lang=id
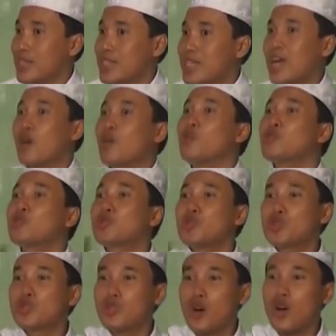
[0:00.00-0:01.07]
Ya
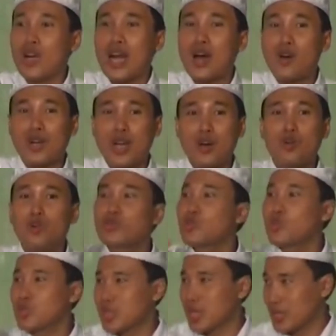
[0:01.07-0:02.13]
khusus, orang-orang
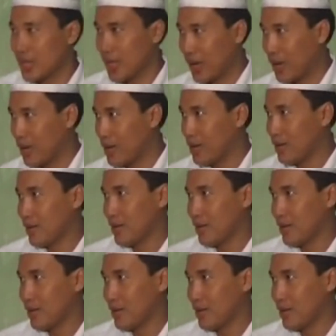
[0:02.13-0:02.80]
khusus saja.